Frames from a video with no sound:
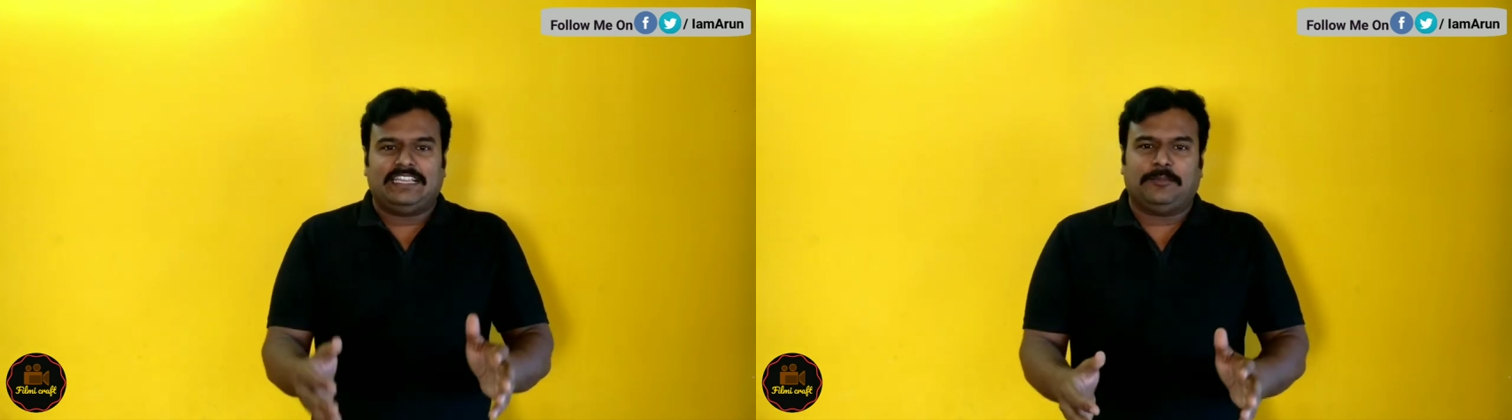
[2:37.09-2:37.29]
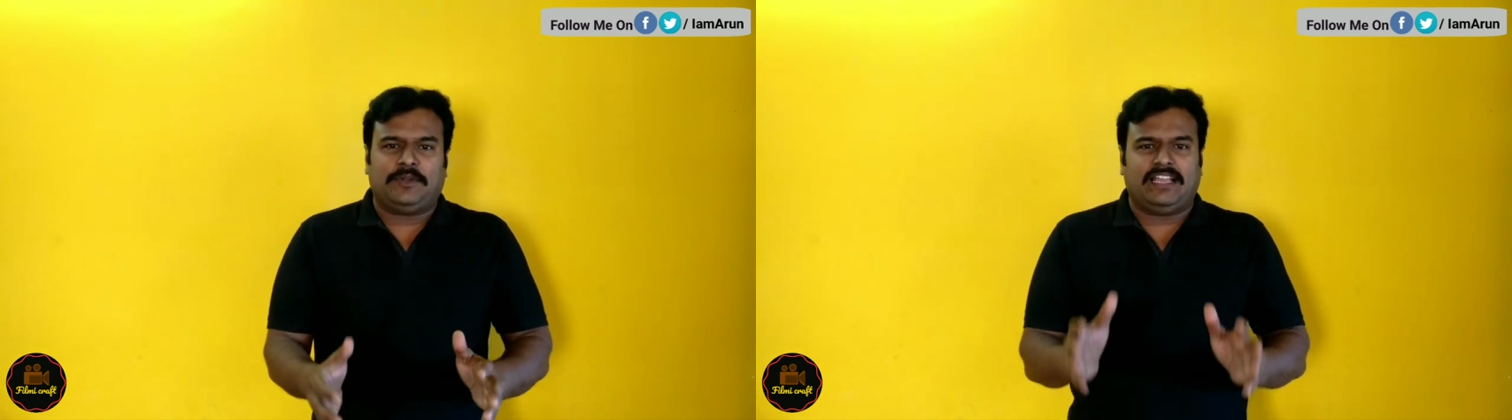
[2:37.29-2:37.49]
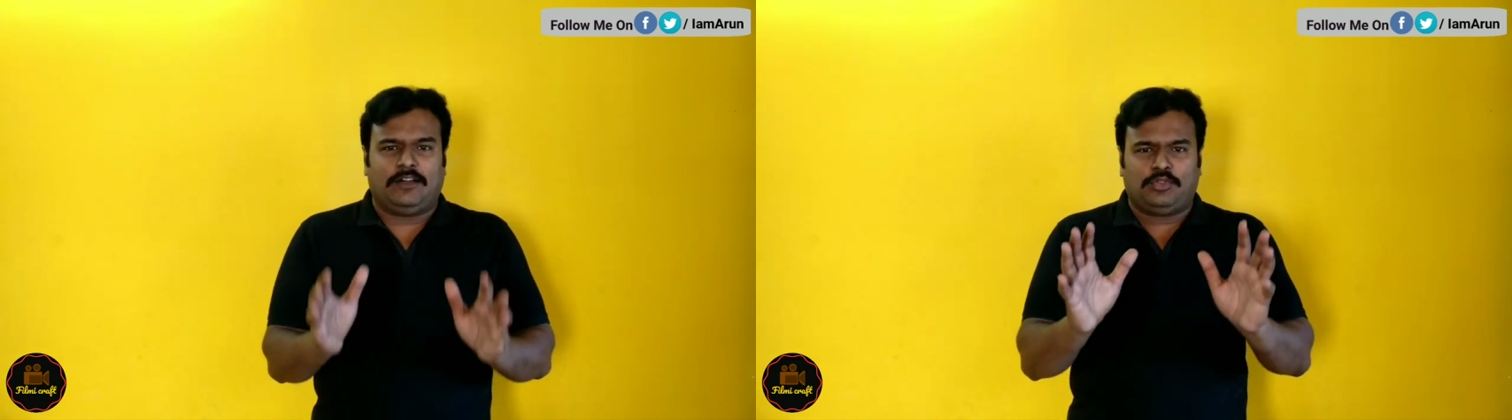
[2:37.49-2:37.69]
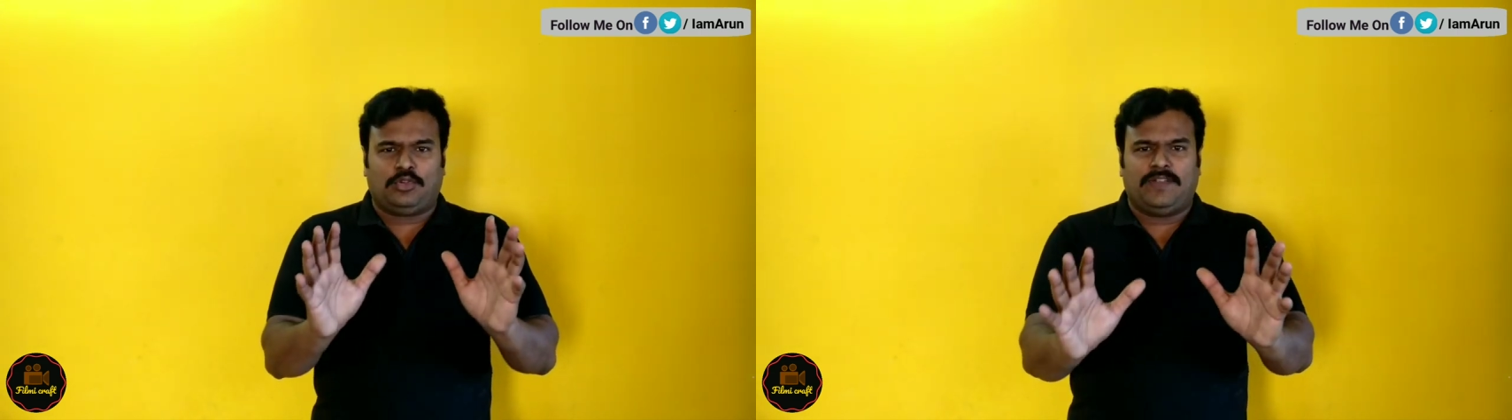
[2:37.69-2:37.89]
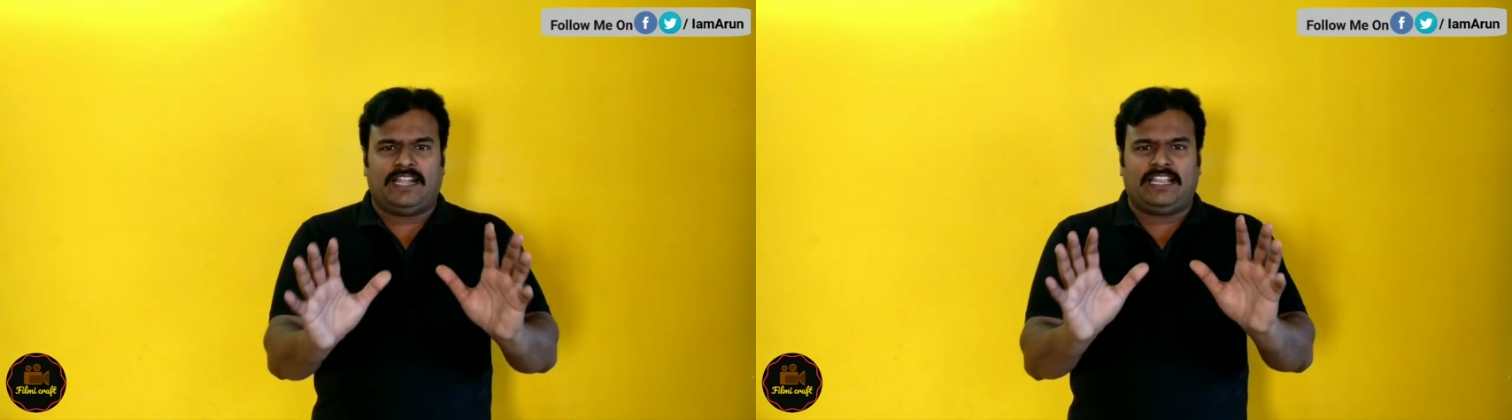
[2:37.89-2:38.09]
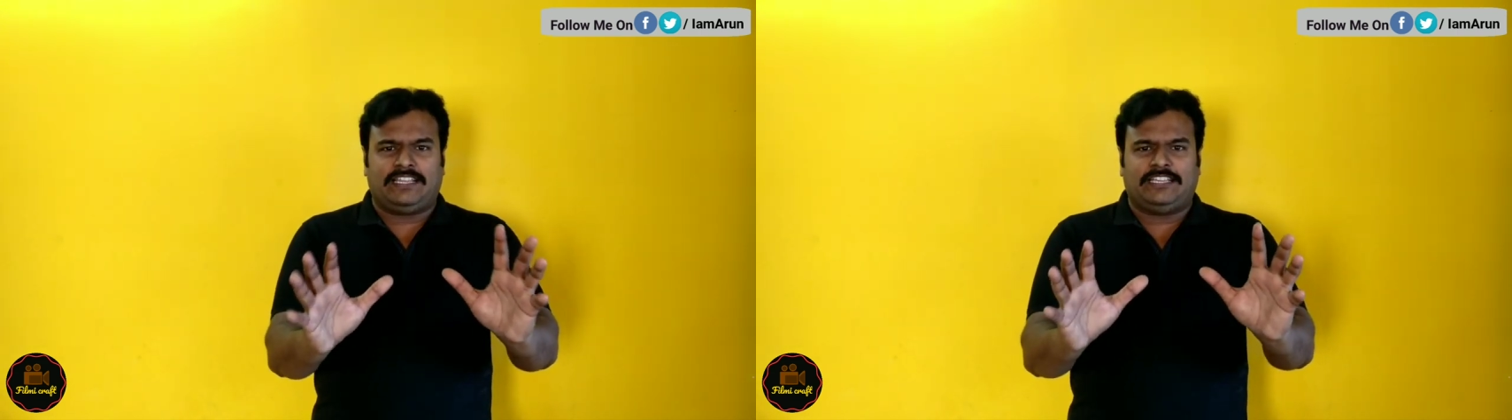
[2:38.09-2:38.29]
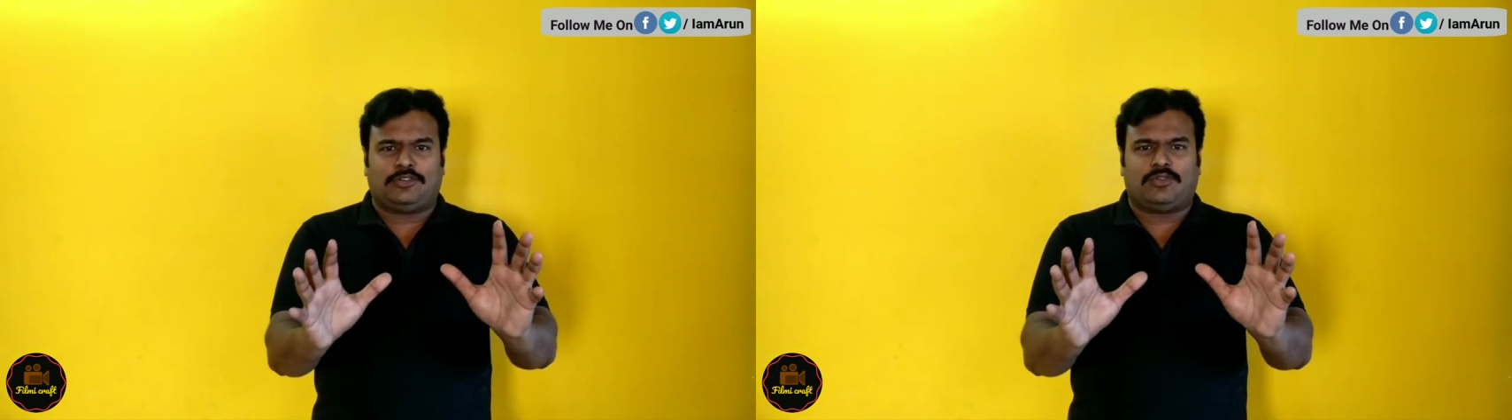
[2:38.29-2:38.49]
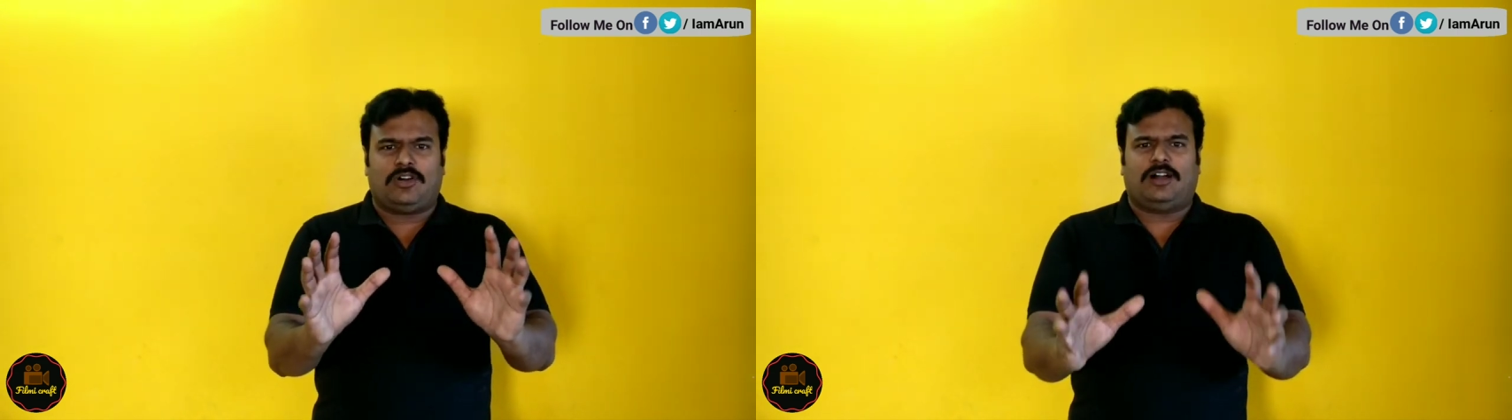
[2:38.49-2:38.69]
எப்படியாவது ஒரு வேலையில
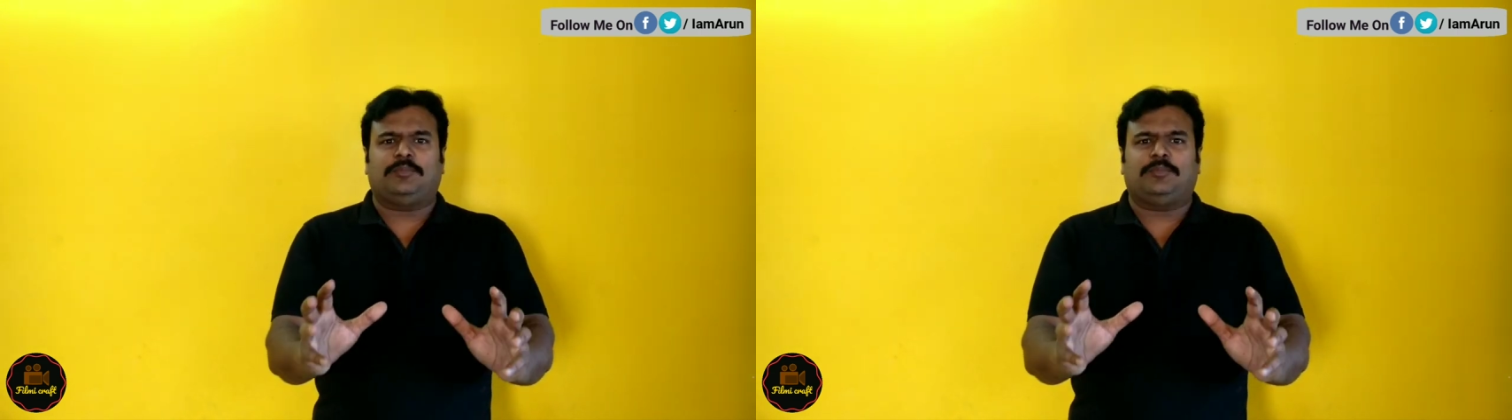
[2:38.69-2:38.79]
இருக்கும்